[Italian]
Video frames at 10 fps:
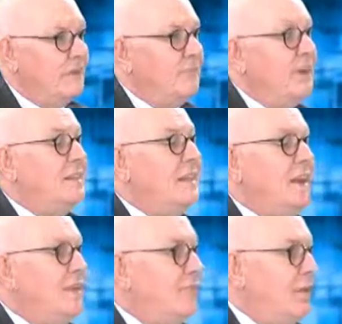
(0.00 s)
20
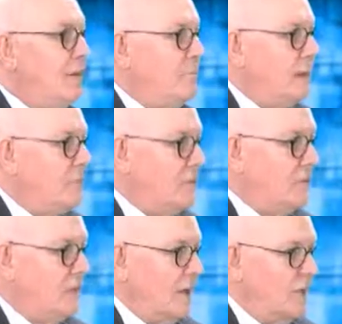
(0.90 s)
anni fa abbiamo
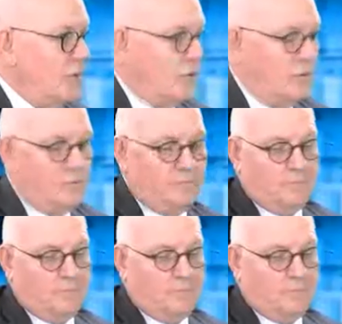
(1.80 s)
iniziato